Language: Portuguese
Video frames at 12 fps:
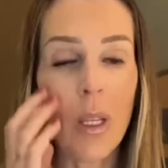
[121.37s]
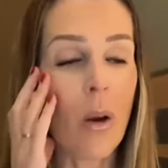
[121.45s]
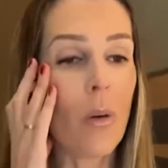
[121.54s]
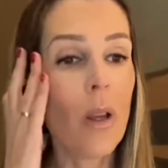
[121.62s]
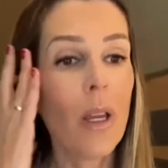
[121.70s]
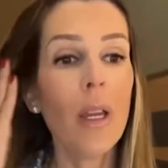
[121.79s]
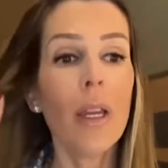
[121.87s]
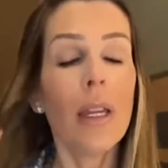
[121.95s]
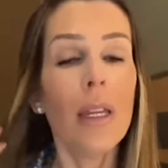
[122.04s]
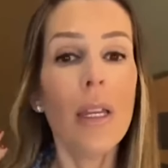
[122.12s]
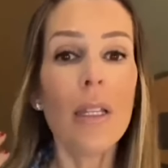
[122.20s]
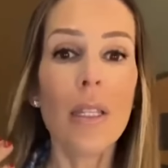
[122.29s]
opinião.
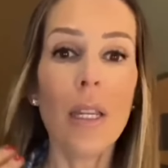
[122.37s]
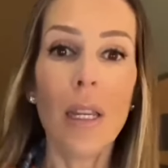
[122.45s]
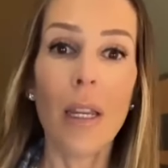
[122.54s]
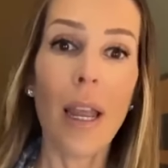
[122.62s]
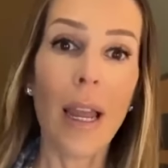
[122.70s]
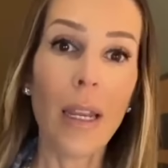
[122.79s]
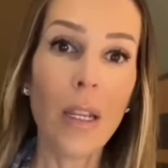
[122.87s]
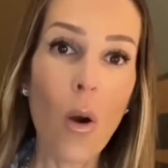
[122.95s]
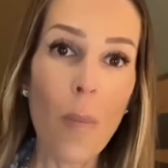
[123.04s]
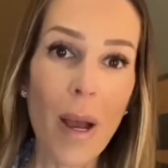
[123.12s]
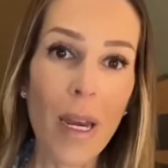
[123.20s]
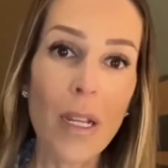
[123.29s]
E assim, ela
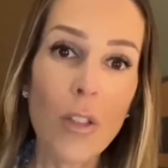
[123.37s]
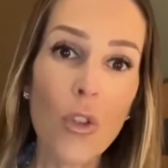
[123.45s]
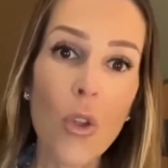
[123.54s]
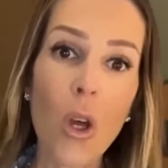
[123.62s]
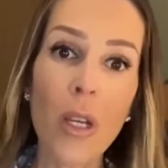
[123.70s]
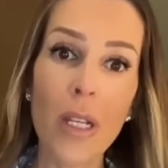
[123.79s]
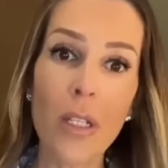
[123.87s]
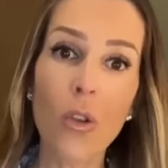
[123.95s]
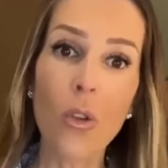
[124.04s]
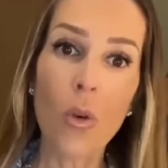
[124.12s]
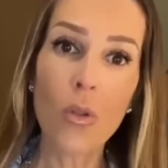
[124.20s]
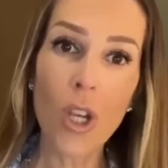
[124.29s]
não aparece só
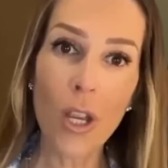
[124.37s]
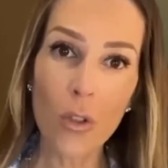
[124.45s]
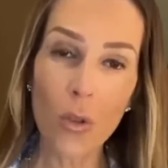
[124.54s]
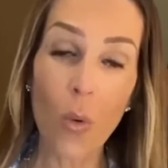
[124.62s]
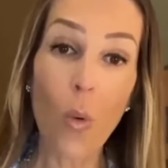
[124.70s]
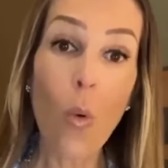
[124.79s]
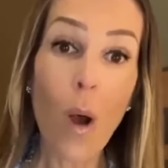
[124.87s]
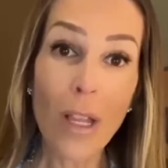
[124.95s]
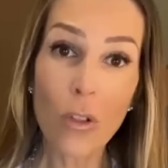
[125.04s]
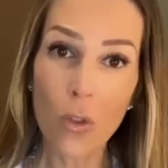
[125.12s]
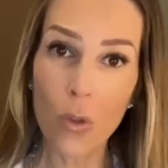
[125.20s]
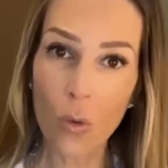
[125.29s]
nesse tom de azul. O
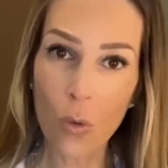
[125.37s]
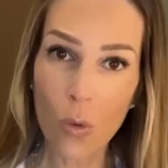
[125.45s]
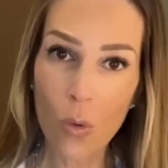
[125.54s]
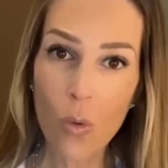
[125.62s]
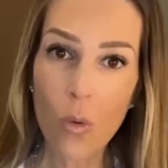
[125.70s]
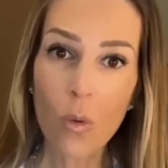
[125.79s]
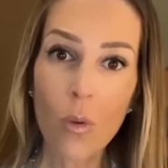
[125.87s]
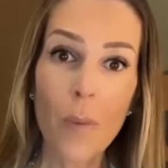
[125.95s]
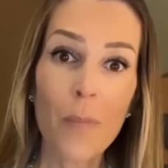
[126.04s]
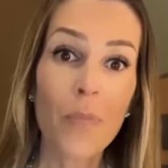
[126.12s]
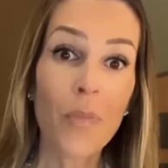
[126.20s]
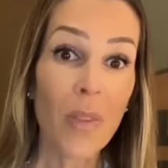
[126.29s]
azul,
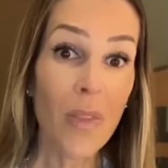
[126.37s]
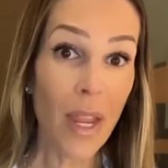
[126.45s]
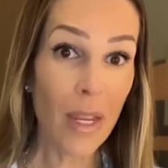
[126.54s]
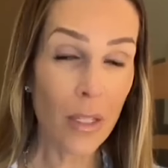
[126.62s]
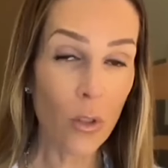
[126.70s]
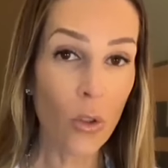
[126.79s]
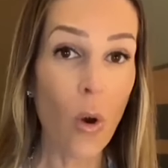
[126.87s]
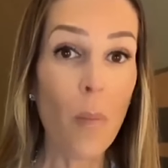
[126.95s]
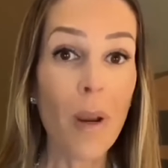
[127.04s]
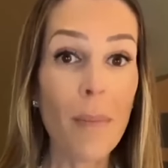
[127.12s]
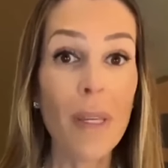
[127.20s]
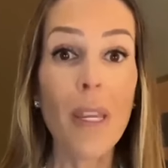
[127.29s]
nesse
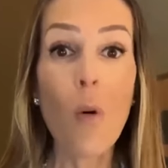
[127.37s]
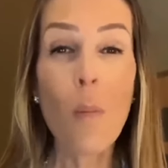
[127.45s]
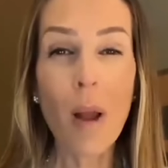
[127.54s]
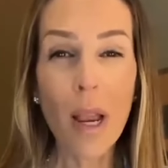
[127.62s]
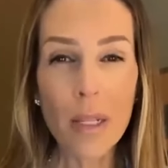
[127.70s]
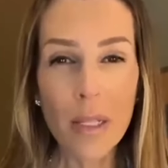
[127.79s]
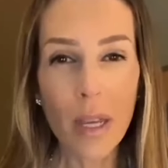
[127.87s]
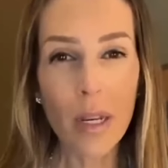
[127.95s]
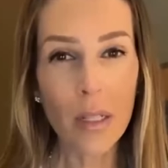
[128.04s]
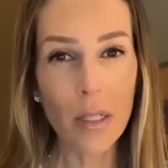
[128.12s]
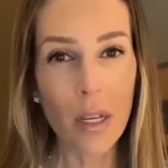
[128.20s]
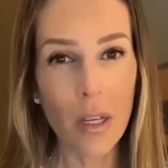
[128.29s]
tom, para mim, é o mais
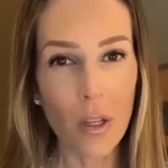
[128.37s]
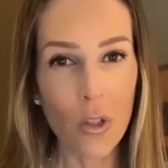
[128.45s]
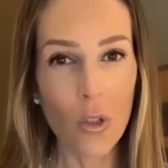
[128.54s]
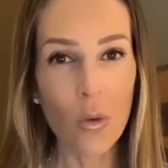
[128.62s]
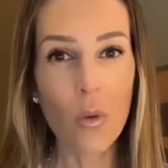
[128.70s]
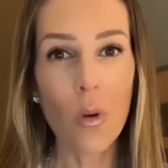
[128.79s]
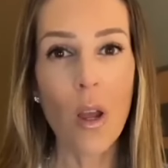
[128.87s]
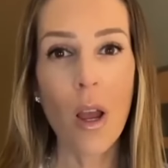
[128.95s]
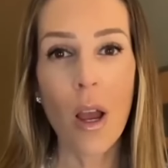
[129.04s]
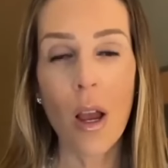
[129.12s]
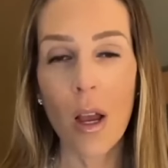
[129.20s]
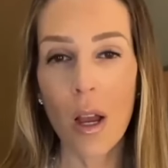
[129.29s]
característico
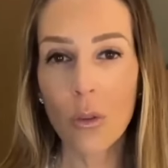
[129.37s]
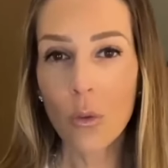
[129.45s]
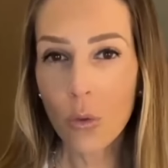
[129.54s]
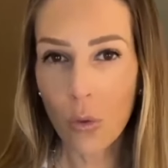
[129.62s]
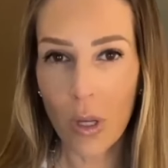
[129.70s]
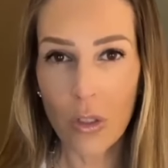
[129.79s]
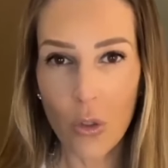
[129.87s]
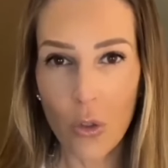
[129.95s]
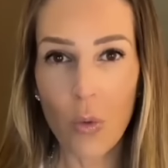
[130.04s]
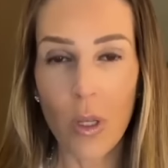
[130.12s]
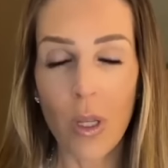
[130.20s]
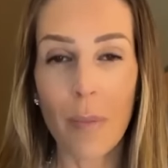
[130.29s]
do Toit de
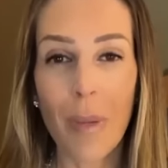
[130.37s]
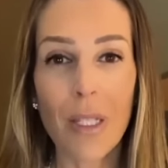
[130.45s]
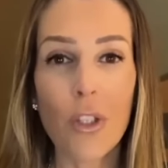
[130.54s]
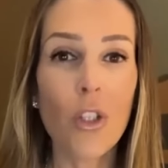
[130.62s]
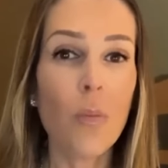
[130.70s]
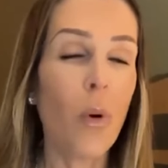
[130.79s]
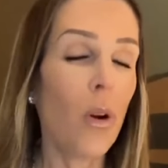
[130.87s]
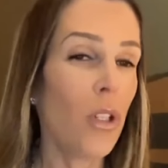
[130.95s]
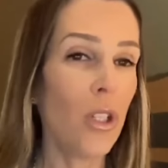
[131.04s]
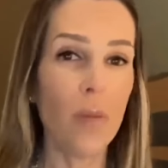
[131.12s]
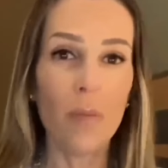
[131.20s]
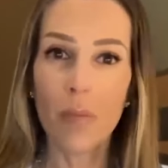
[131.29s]
Juí. Mas a gente
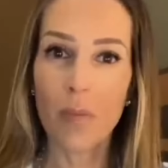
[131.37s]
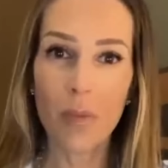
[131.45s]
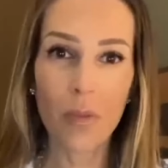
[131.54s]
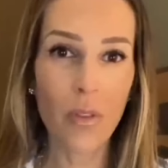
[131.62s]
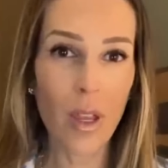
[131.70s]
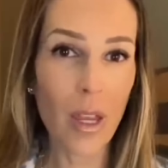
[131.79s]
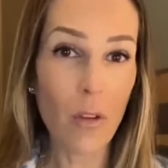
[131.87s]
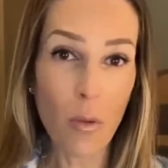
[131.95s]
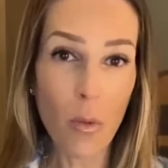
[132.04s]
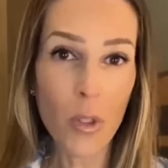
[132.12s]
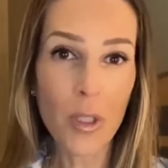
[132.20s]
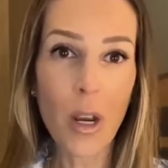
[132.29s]
pode ver, eu
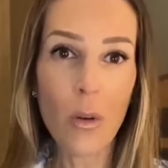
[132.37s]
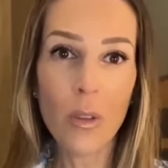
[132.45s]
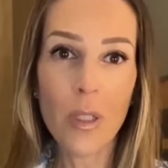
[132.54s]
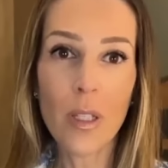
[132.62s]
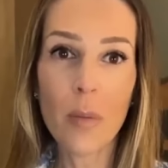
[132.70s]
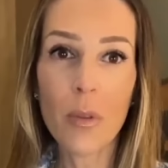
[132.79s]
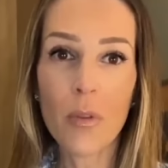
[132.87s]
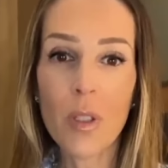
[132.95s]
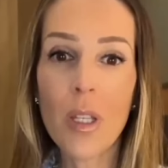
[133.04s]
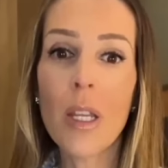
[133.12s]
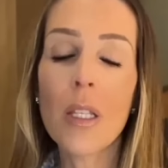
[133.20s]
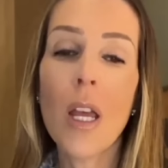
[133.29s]
vou mostrar outras aqui para
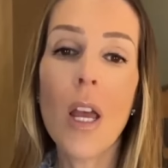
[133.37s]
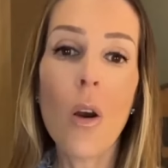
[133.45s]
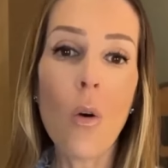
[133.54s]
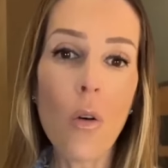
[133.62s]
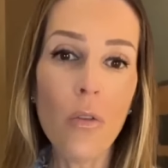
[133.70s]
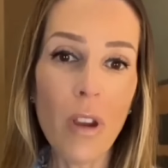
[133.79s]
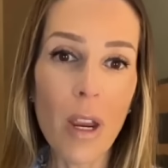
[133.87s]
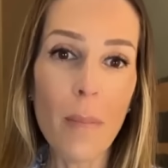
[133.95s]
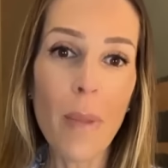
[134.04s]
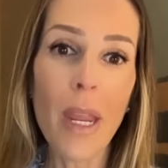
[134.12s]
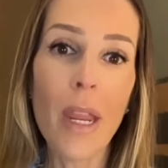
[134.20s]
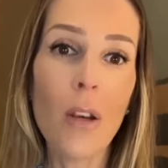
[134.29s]
vocês, com
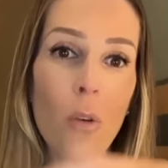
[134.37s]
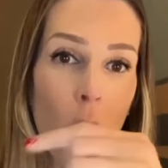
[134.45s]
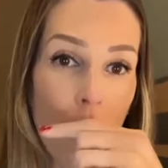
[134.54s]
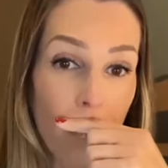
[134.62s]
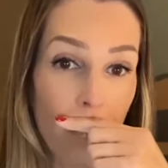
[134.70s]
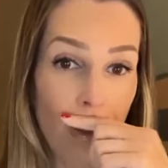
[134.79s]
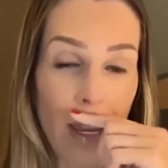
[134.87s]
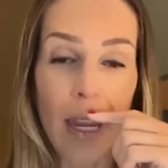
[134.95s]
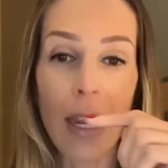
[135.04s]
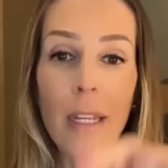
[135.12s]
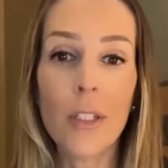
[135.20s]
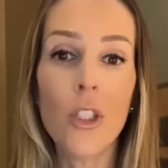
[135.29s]
vermelho, com
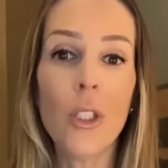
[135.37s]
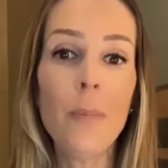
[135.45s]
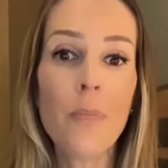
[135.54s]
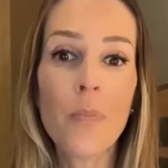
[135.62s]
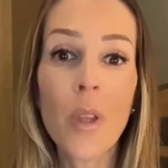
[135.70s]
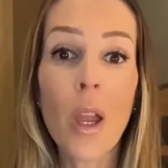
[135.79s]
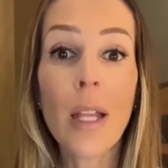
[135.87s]
verde